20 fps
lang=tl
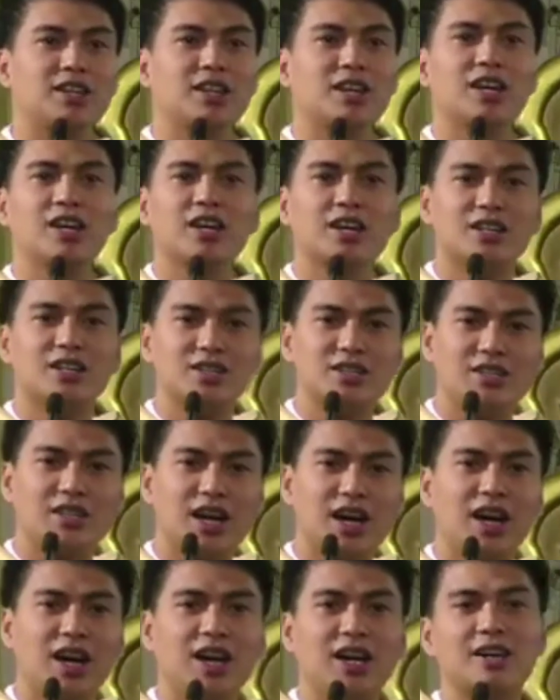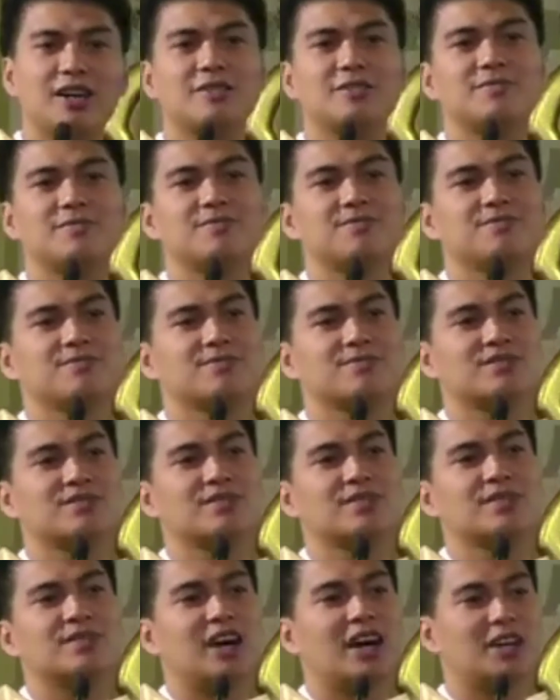siya
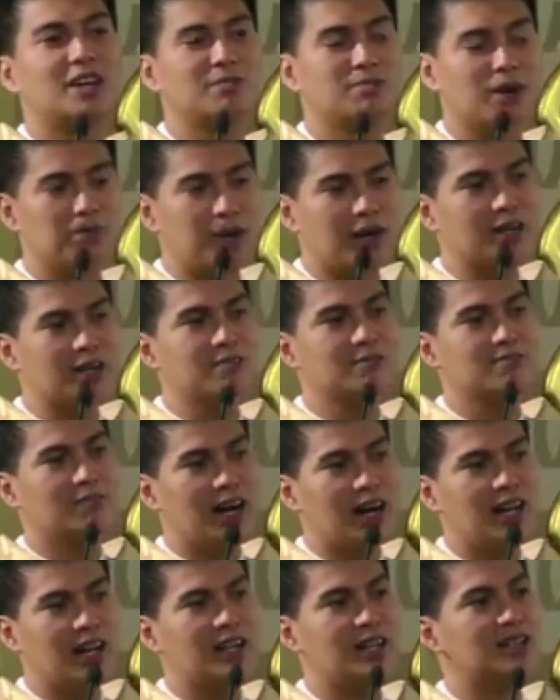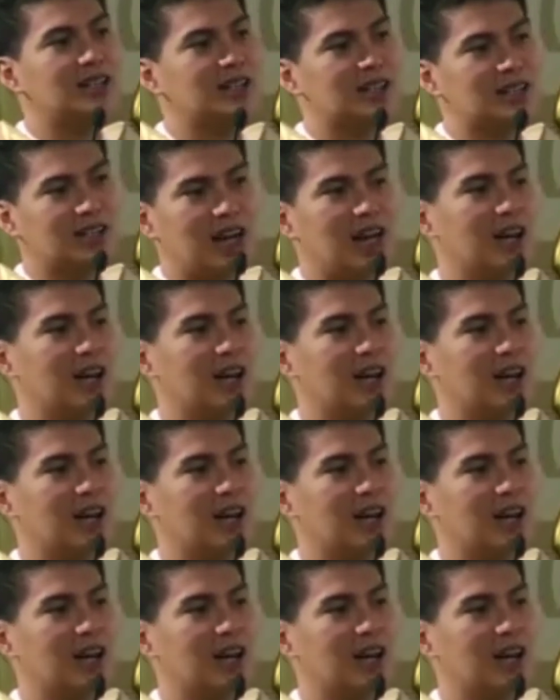ay mapagmahal na tao.